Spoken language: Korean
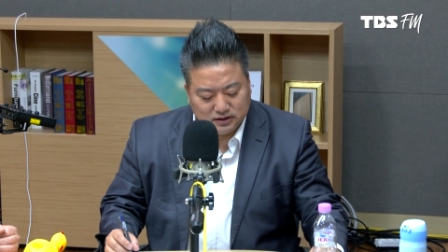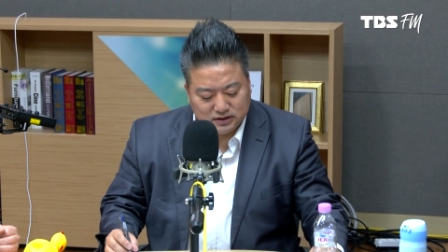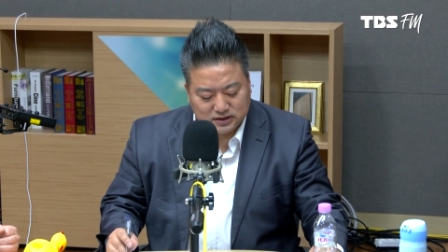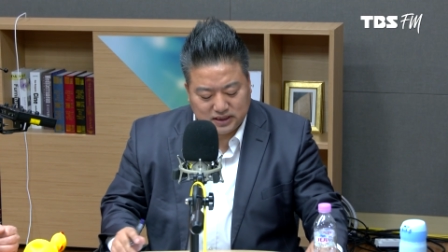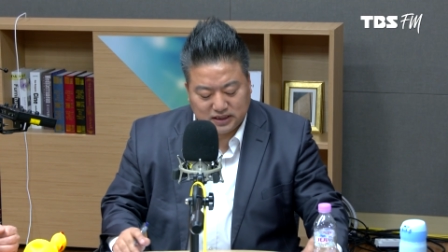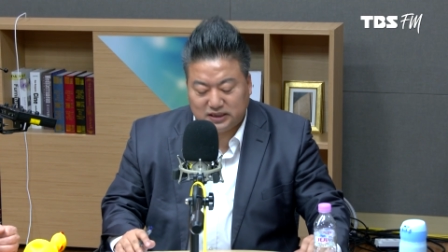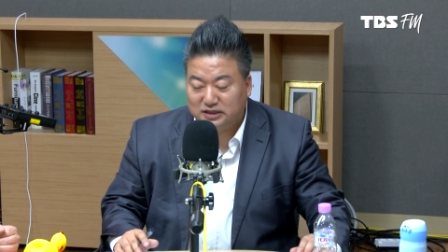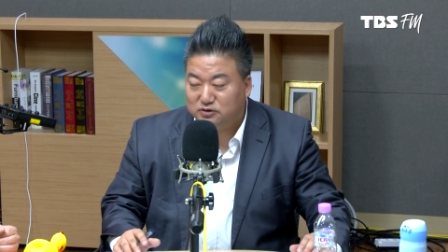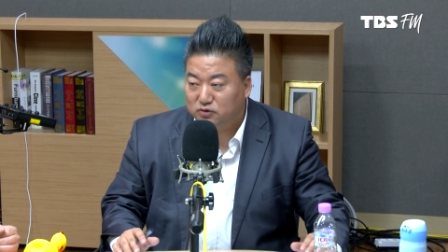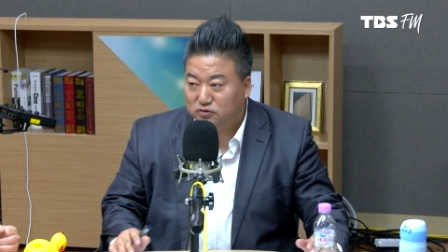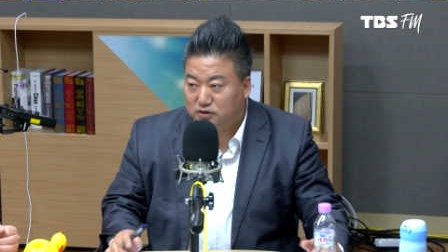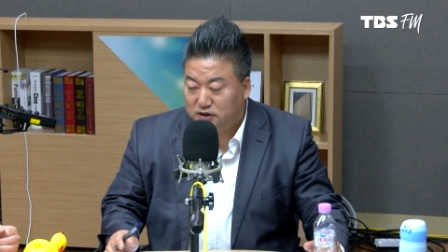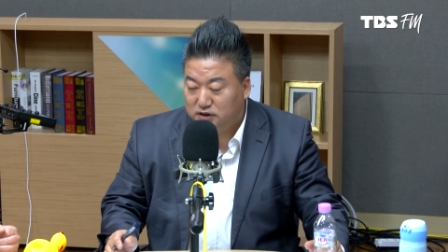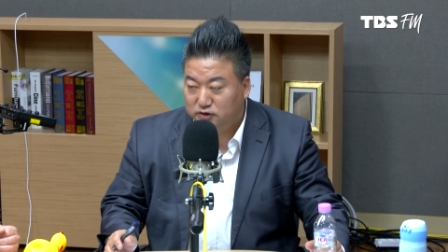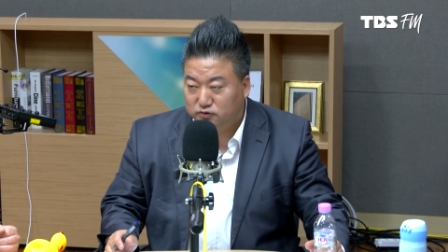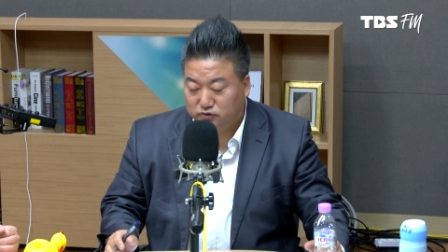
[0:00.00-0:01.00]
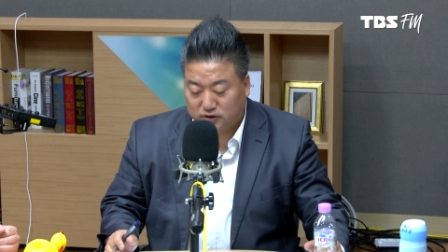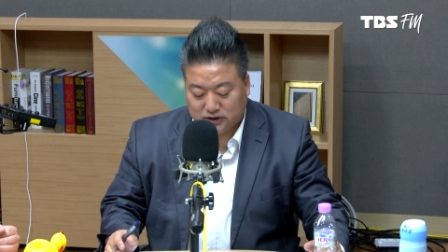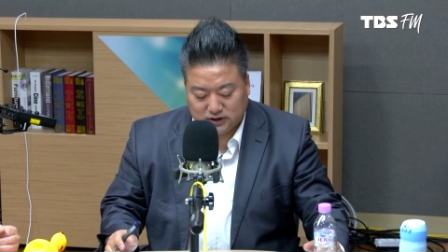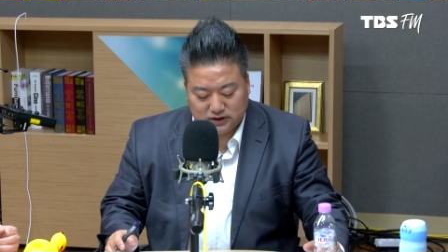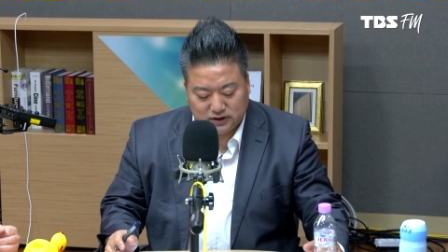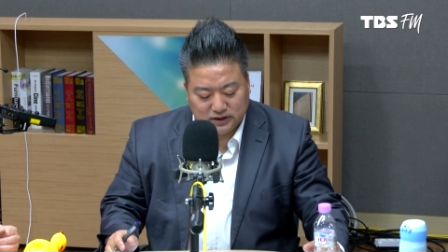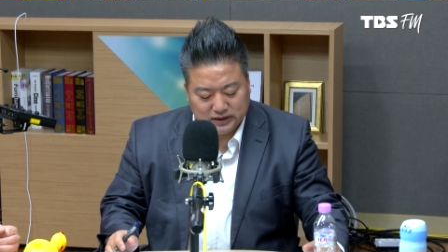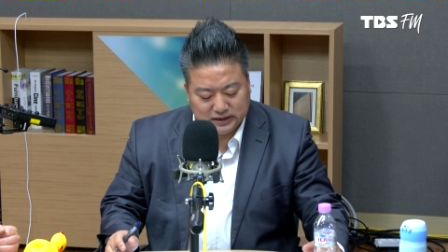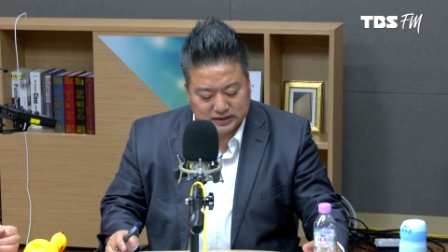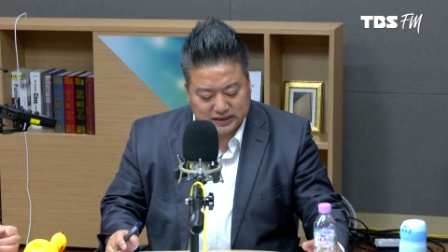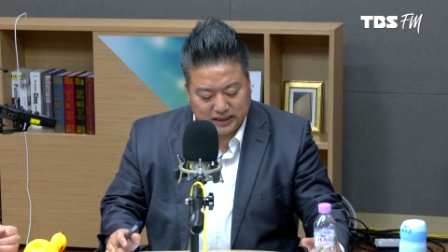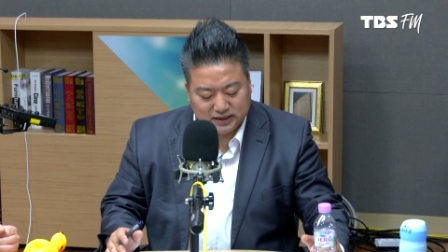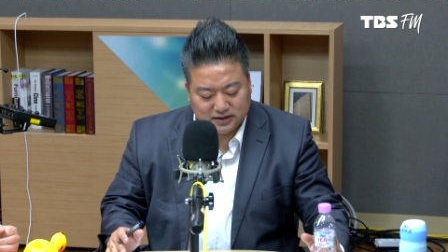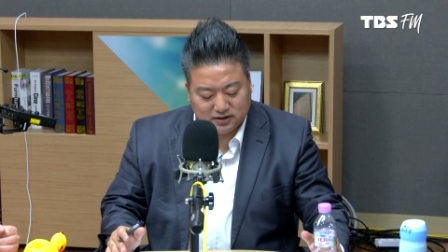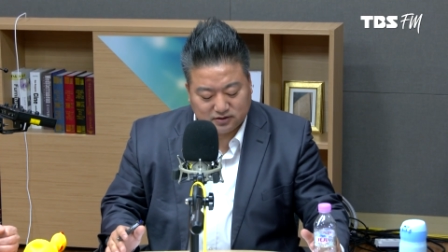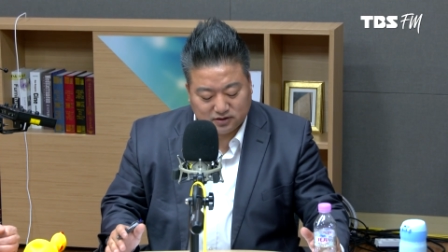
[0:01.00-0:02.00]
생활 속 거리두기,
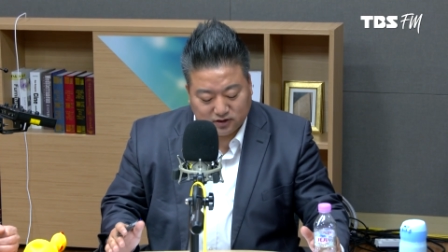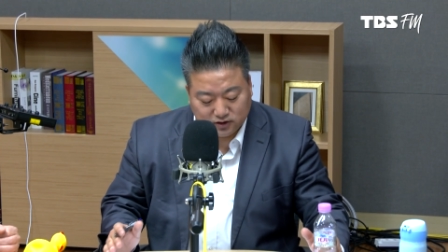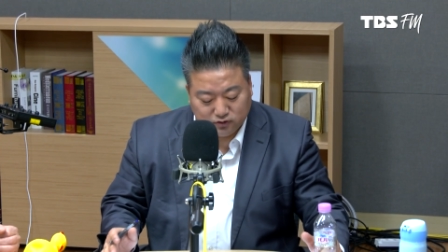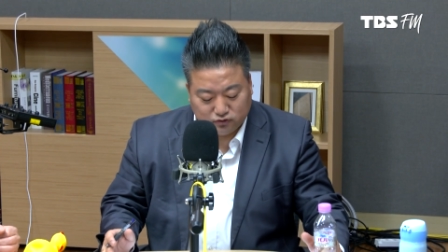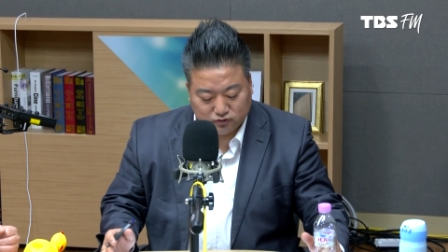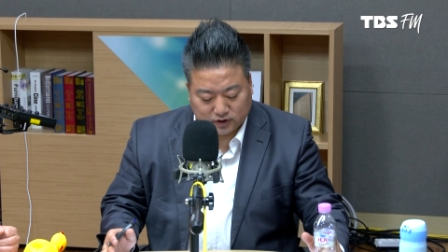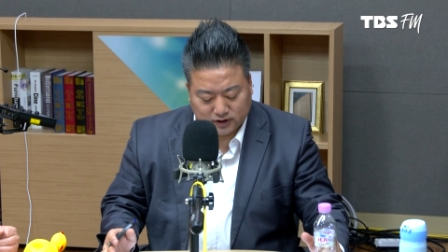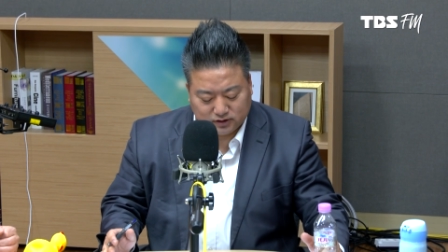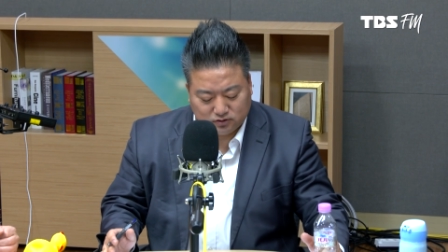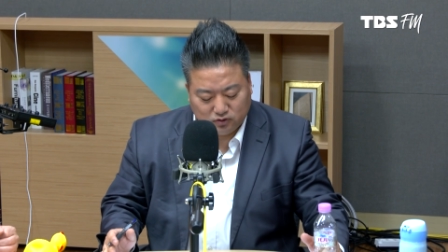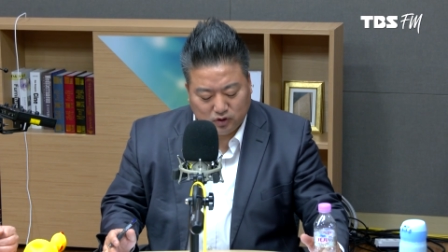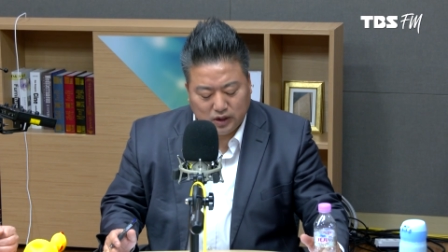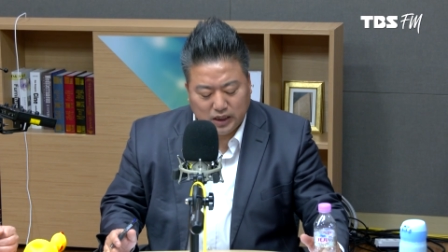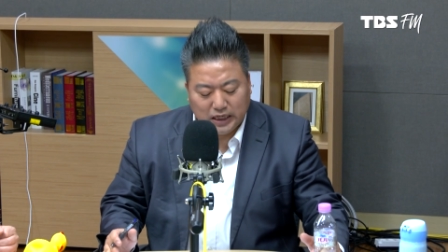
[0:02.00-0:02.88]
사회적 거리두기 또